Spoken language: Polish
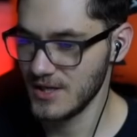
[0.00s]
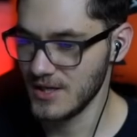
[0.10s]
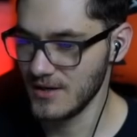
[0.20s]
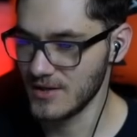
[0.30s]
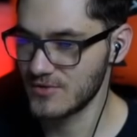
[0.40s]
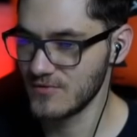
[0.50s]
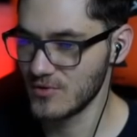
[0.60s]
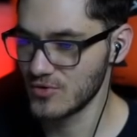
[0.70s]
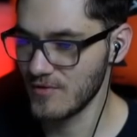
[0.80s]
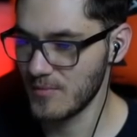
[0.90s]
e, znaczy
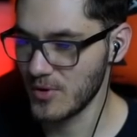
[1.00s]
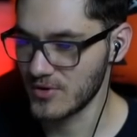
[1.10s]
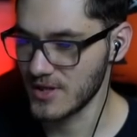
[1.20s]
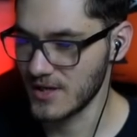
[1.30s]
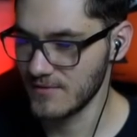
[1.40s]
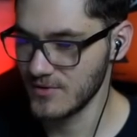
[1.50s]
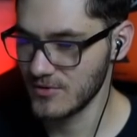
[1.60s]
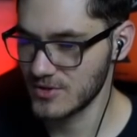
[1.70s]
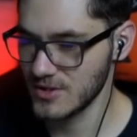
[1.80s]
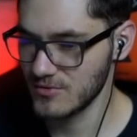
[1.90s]
różowe plorty, ale
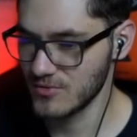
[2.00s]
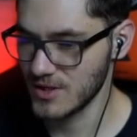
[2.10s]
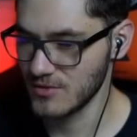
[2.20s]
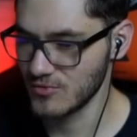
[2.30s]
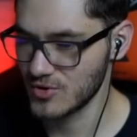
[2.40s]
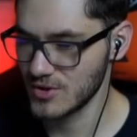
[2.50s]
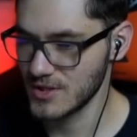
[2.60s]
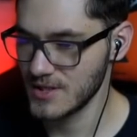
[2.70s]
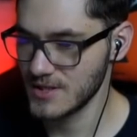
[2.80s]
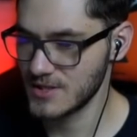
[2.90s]
widocznie tutaj już
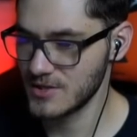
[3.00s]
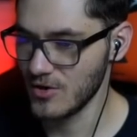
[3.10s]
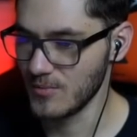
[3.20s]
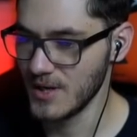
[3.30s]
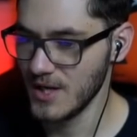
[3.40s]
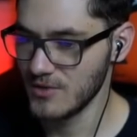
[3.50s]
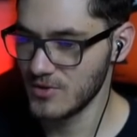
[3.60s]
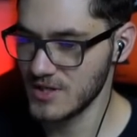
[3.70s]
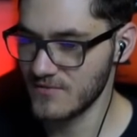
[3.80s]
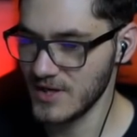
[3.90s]
są.
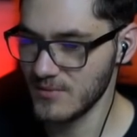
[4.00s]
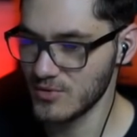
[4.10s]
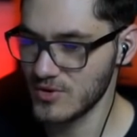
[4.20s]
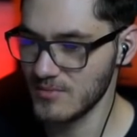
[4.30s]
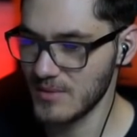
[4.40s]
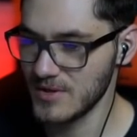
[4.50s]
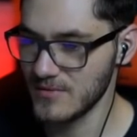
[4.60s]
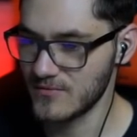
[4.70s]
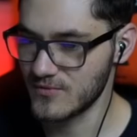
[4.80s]
Tutaj jest fajnie, bo tutaj mamy y,